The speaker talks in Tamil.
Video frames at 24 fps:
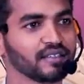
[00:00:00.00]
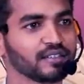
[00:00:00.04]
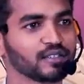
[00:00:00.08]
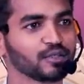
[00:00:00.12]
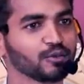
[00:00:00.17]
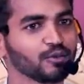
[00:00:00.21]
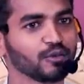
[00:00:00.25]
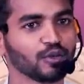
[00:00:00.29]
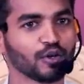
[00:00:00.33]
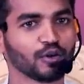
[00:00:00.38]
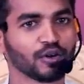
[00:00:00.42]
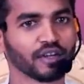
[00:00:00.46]
வச்சு
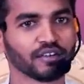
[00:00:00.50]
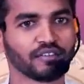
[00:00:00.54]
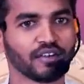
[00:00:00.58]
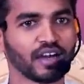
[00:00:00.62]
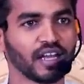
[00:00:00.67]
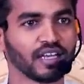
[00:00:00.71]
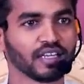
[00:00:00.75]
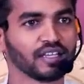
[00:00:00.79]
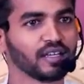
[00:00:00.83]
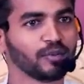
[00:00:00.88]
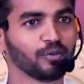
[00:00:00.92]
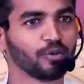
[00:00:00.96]
உங்களோட
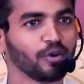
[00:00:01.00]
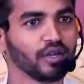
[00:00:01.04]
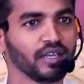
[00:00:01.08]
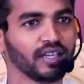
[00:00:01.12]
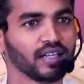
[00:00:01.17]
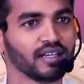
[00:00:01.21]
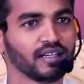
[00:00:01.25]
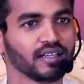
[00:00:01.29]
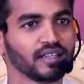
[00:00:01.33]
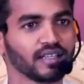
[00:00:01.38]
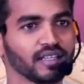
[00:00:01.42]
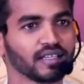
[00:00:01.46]
வாழ்க்கை
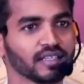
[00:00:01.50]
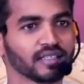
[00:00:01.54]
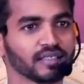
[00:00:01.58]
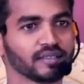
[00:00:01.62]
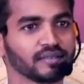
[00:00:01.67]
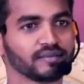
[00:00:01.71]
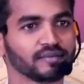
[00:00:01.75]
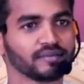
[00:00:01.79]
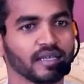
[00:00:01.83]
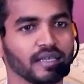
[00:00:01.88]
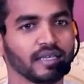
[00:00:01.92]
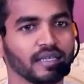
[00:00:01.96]
போய்கிட்டு இருக்கு
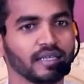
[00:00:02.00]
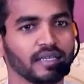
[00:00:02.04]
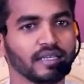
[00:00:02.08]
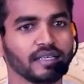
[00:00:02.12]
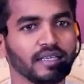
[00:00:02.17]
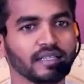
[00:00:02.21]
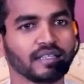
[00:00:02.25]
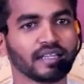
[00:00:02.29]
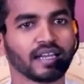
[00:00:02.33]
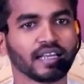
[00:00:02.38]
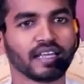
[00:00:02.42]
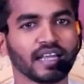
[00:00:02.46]

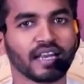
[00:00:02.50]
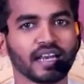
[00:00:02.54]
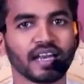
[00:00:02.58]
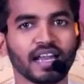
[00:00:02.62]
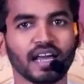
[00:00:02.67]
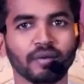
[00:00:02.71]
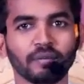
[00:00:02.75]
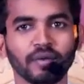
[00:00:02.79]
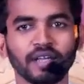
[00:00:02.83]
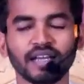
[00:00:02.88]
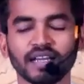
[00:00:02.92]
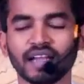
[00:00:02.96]
இதில்
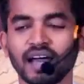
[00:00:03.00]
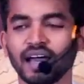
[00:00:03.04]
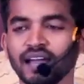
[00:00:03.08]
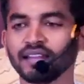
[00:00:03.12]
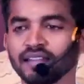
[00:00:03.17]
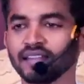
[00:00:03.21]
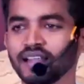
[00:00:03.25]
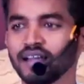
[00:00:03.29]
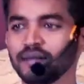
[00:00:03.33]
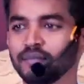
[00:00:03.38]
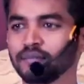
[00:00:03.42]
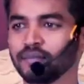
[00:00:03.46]
எல்லாமே
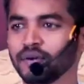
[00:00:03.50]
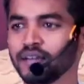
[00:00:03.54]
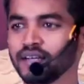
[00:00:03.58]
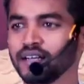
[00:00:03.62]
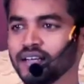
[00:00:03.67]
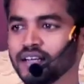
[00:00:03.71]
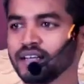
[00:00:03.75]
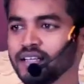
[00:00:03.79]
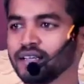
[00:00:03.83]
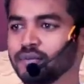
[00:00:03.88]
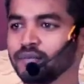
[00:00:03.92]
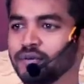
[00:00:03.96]
நான் தான்
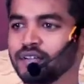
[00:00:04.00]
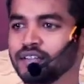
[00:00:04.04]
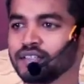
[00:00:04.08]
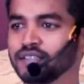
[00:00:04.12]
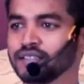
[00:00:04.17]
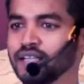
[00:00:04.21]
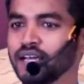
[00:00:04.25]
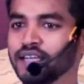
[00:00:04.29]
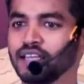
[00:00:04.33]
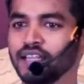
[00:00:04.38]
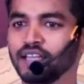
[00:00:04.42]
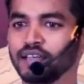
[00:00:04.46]
பண்ணுறேன்னு எப்படி
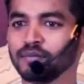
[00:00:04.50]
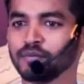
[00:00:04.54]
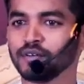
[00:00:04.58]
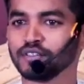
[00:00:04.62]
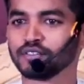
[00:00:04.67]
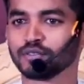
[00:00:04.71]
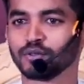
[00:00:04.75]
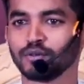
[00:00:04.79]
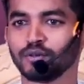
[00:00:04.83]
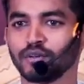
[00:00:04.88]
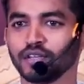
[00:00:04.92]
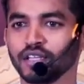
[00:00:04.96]

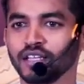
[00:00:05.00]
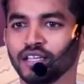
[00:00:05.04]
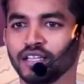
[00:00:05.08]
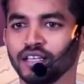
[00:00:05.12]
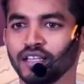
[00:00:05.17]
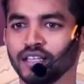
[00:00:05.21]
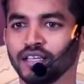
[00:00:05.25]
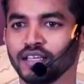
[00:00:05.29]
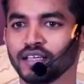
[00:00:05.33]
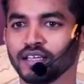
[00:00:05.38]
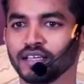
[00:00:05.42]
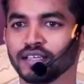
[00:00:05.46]
தைரியமாக சொல்கிறீங்க
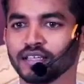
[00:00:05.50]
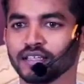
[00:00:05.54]
நீங்க